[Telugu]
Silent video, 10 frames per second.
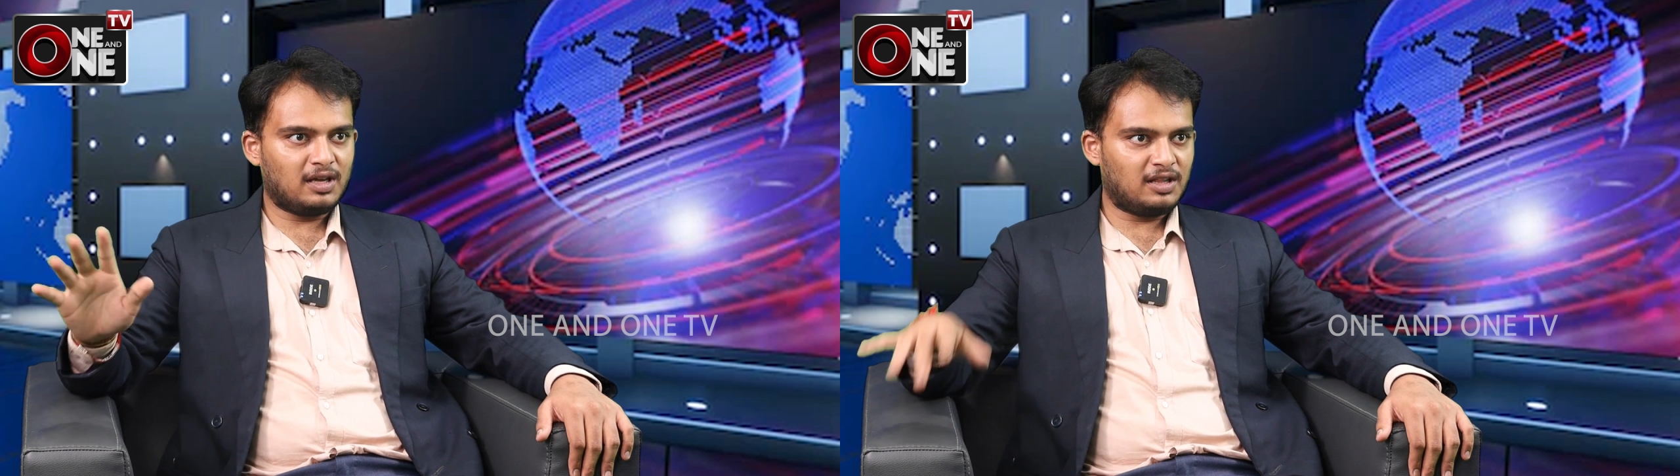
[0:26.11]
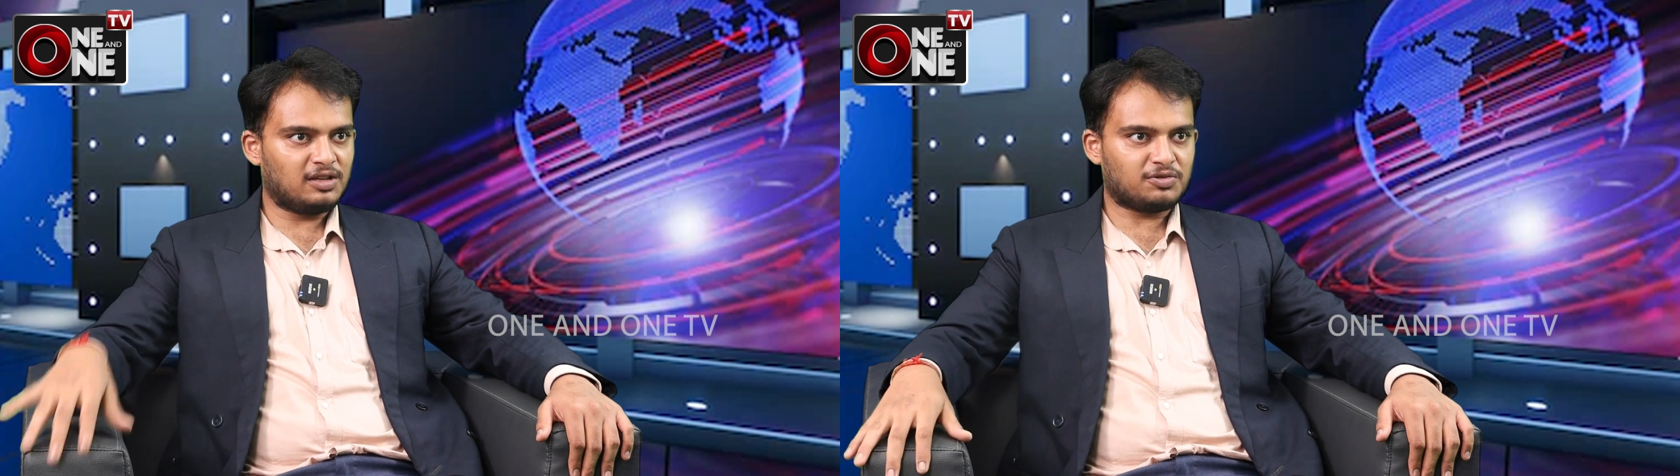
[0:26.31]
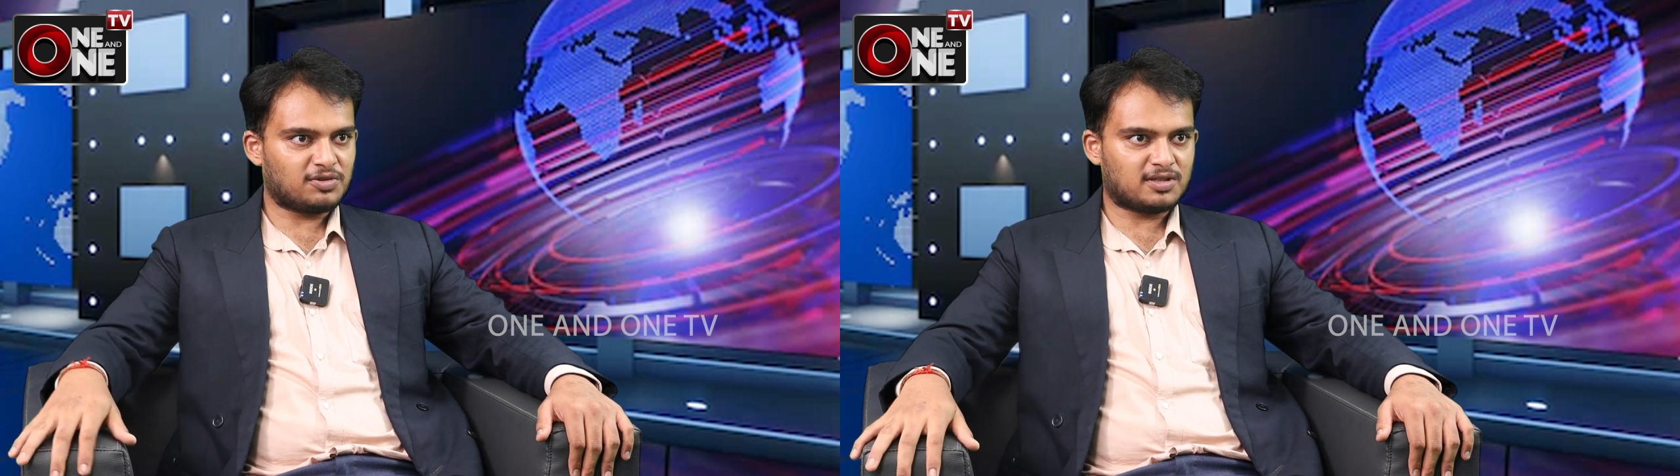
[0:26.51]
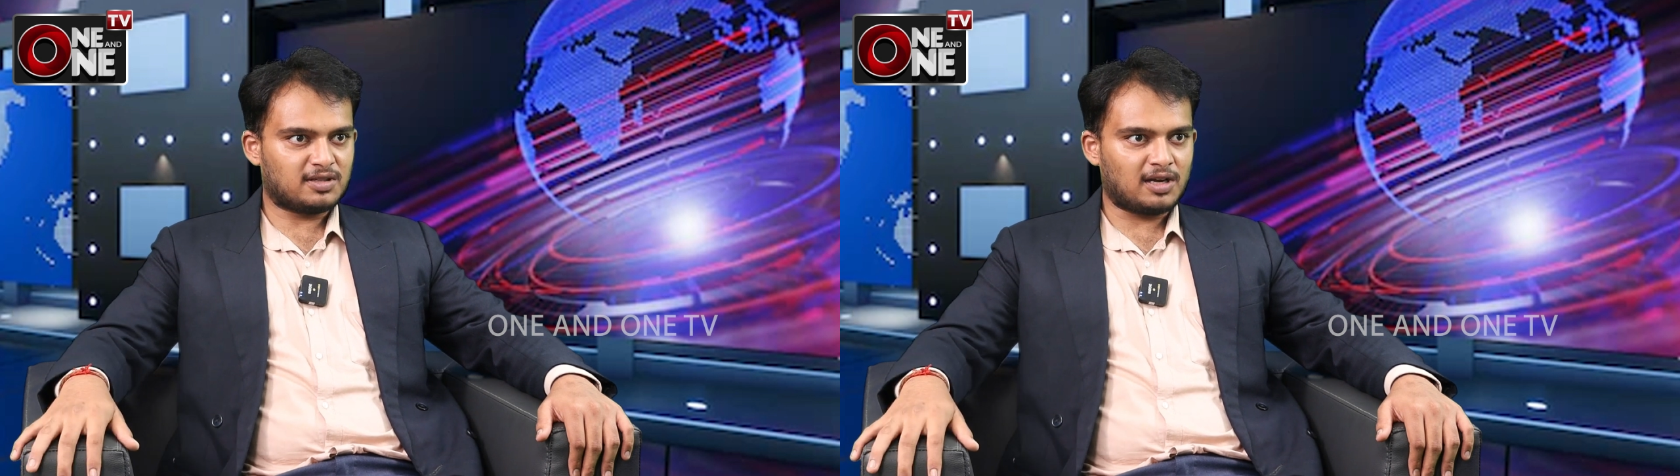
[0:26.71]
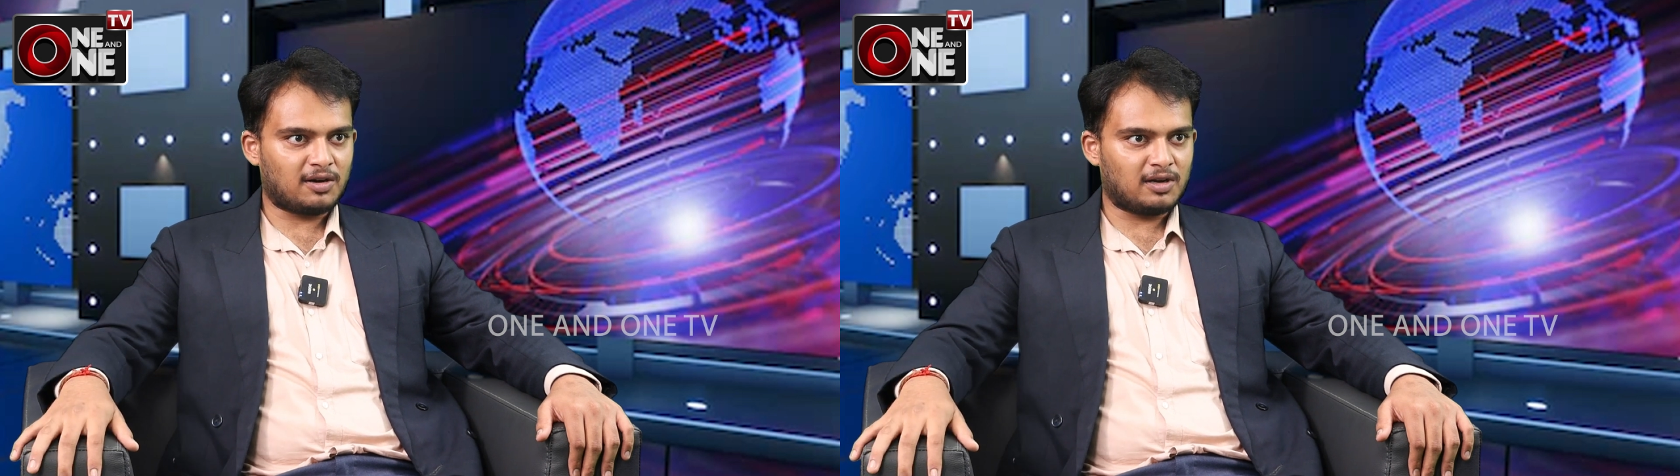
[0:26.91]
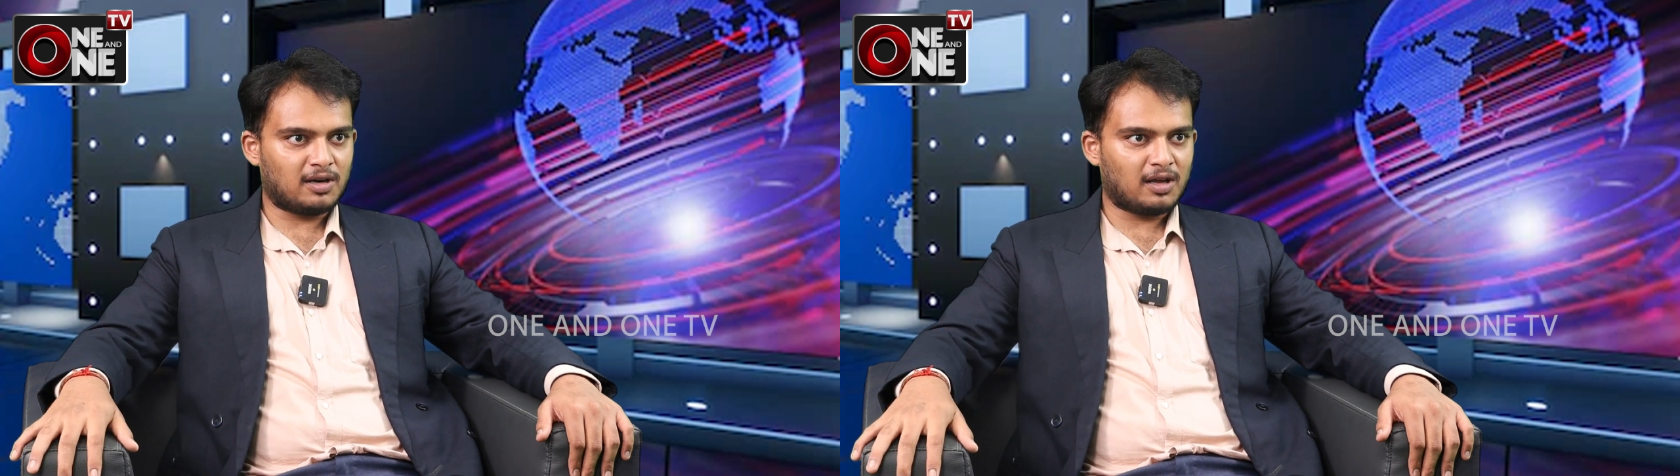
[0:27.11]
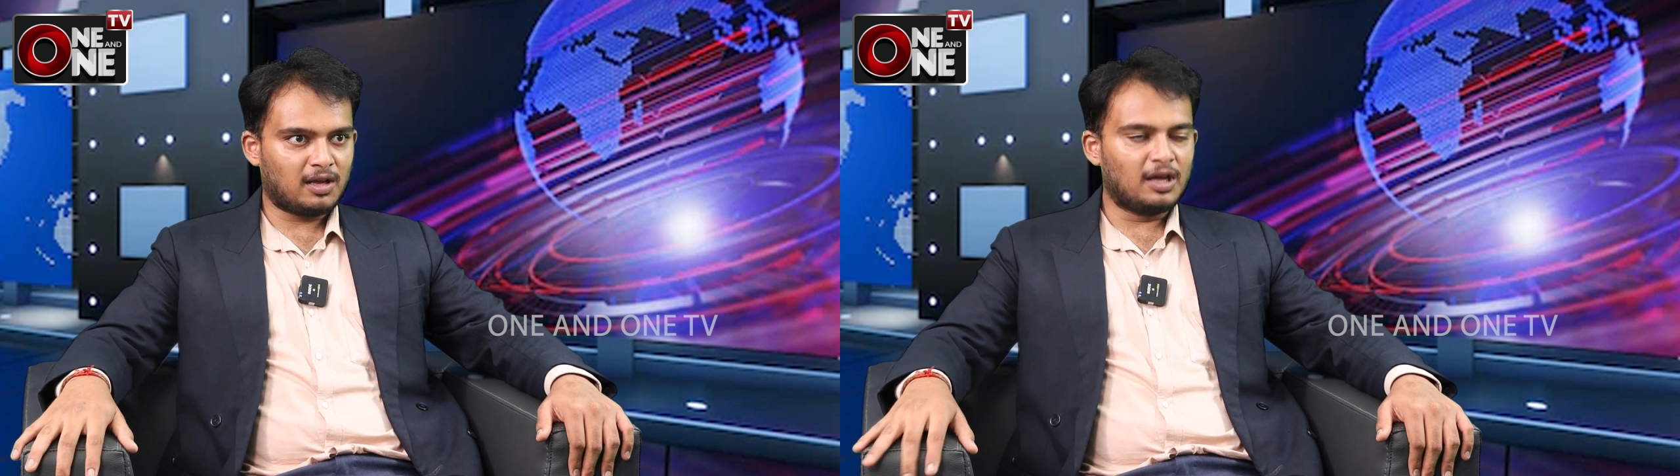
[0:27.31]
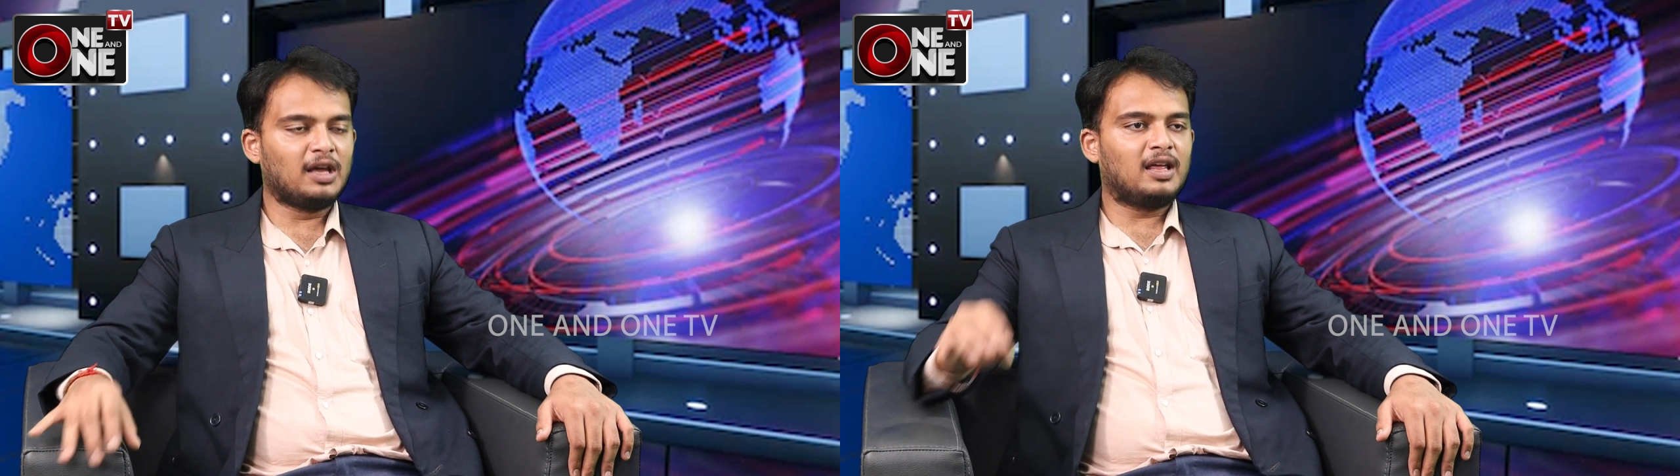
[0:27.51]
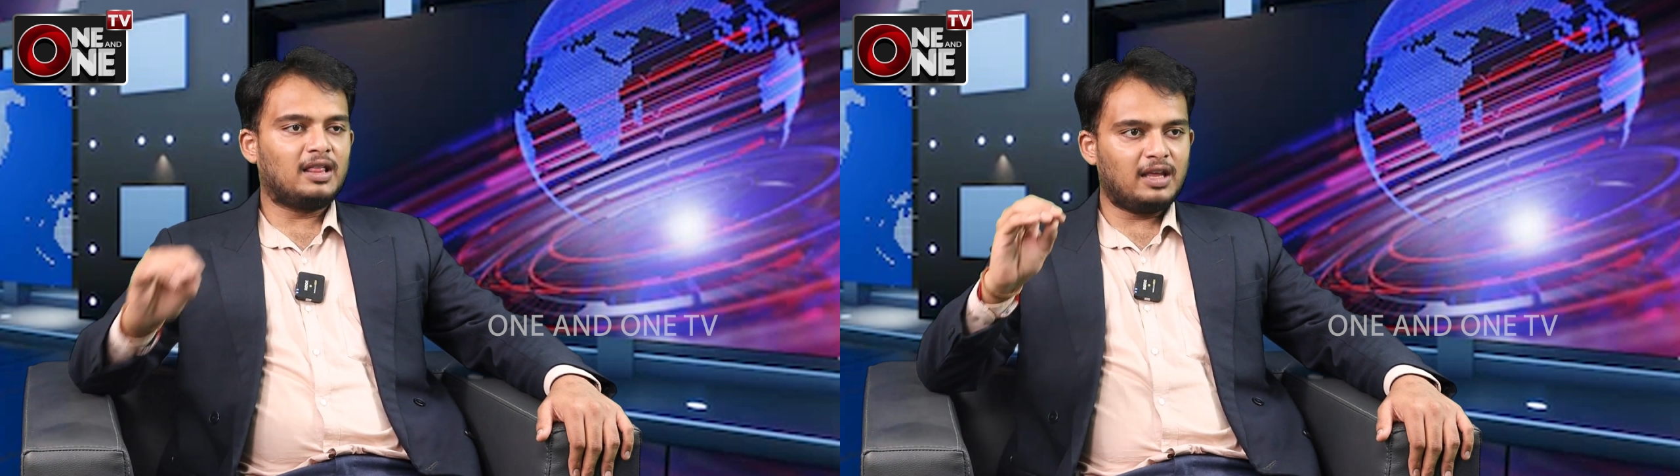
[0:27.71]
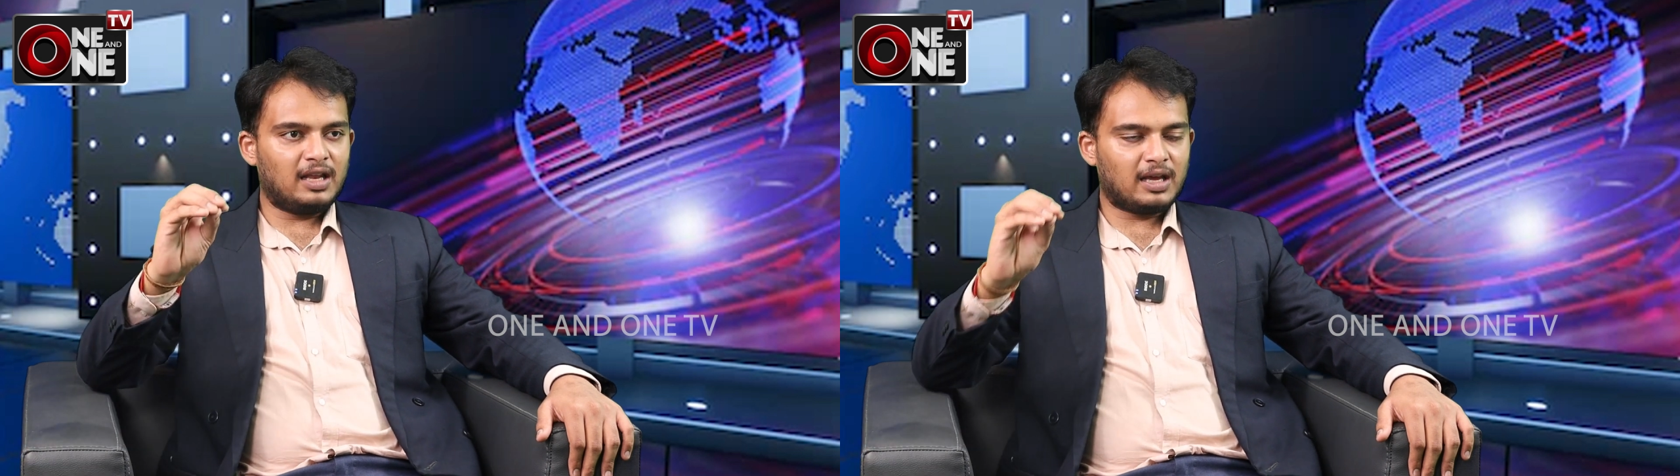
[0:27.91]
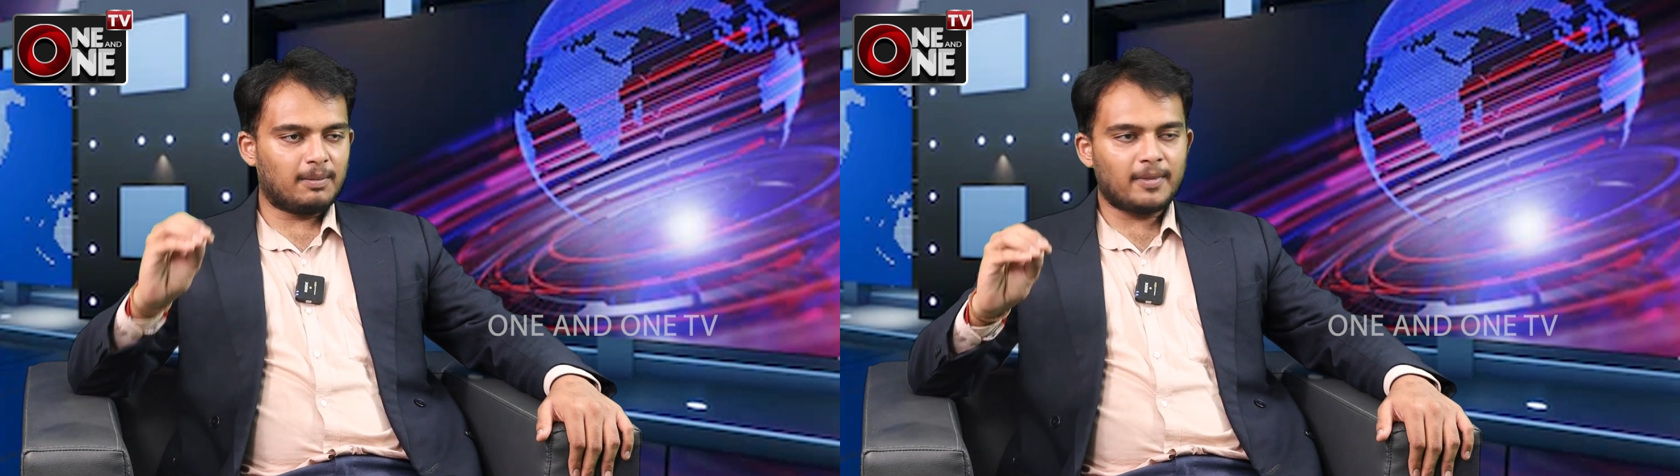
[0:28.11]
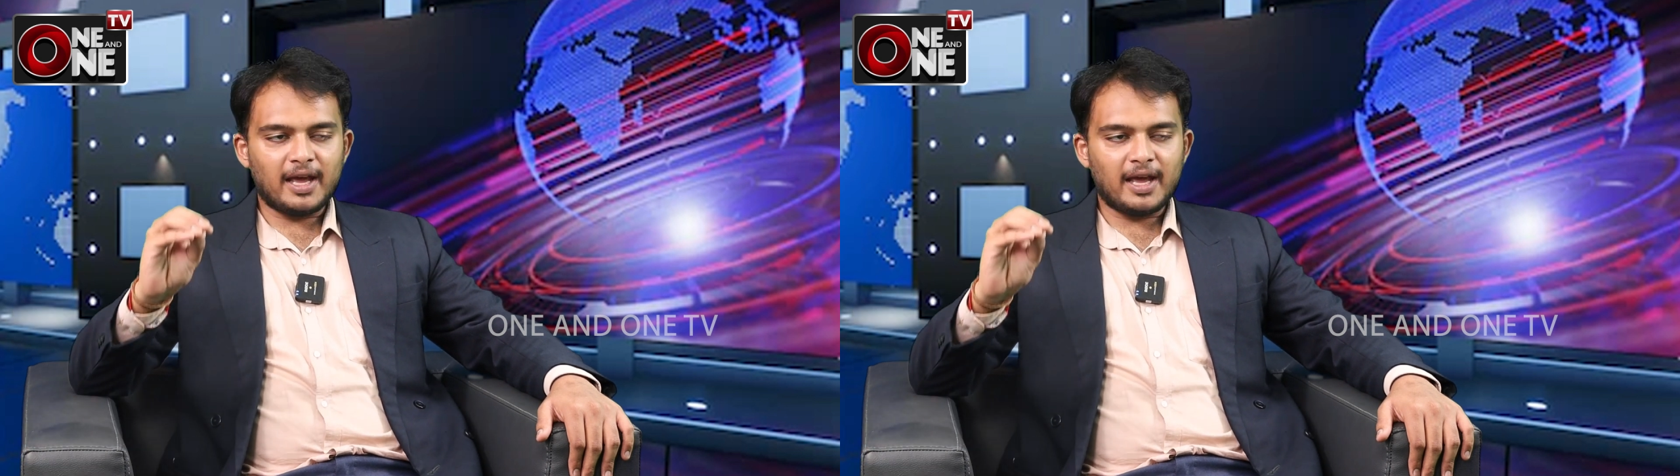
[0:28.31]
ఇది చూస్తున్నారు అని దీనికి